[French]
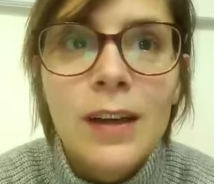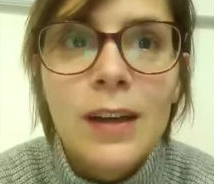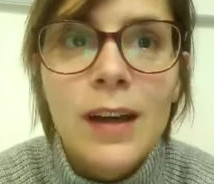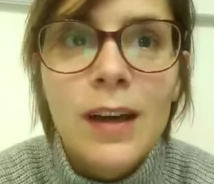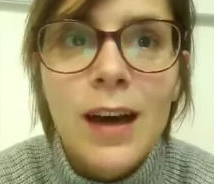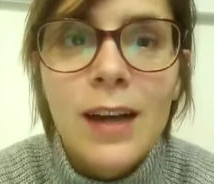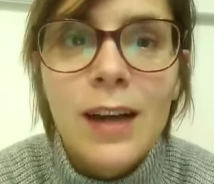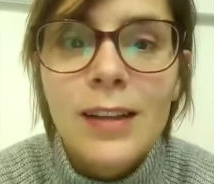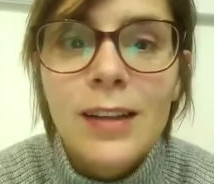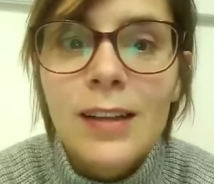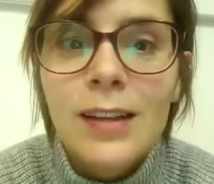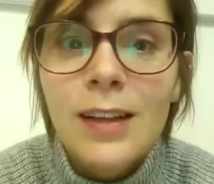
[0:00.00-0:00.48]

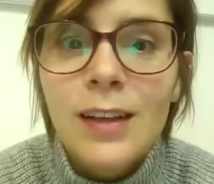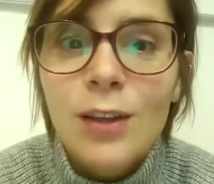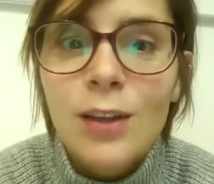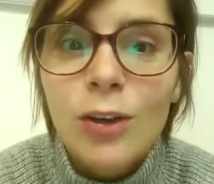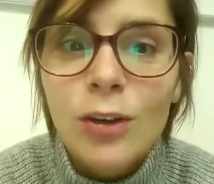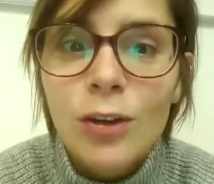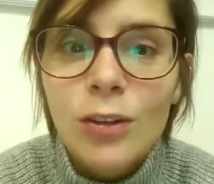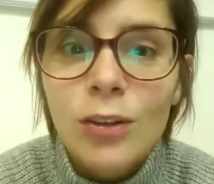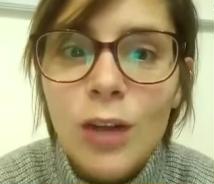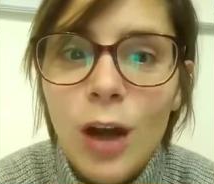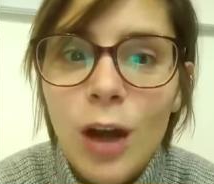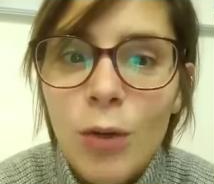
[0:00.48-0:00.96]
un élan,
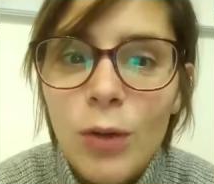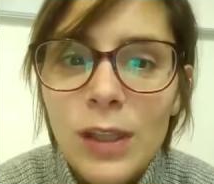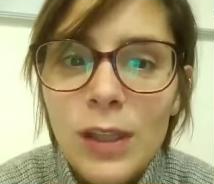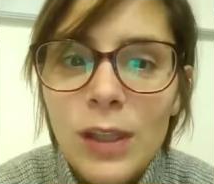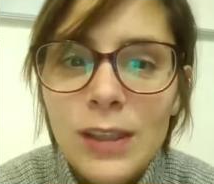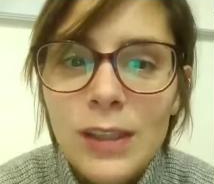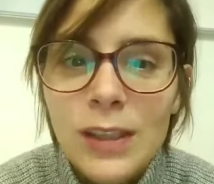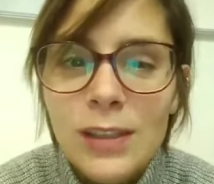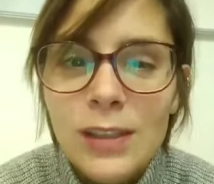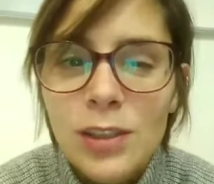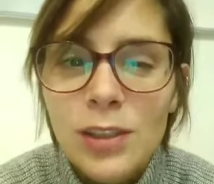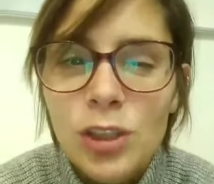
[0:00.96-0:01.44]
ah ouais,
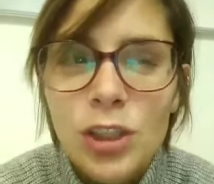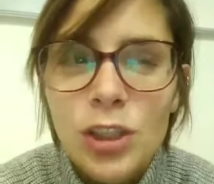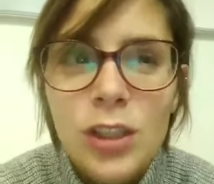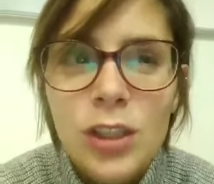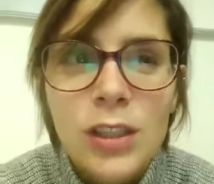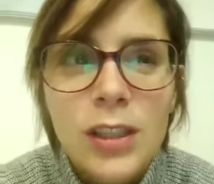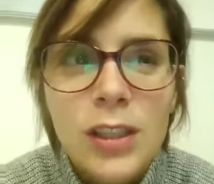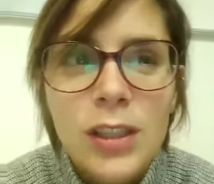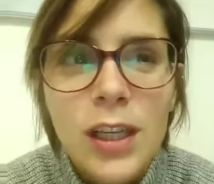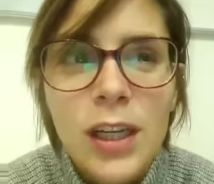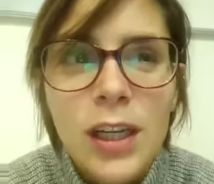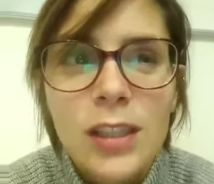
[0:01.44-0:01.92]
ça c'est
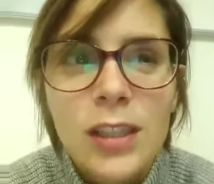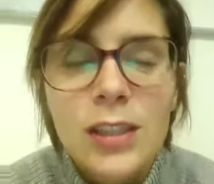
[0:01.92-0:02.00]
génial,